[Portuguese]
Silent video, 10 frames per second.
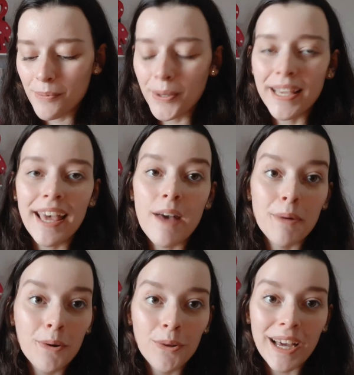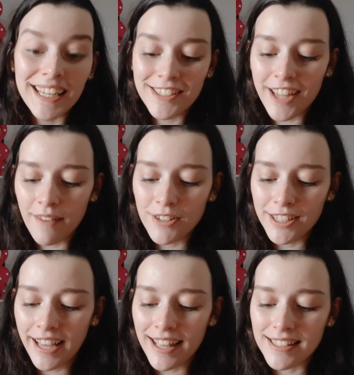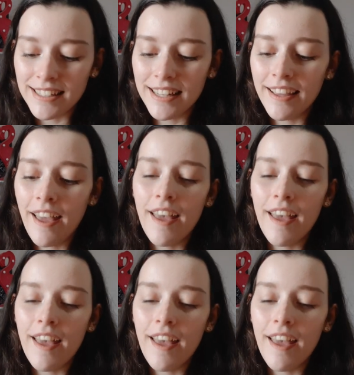porque é pra colocar na chave de casa, né?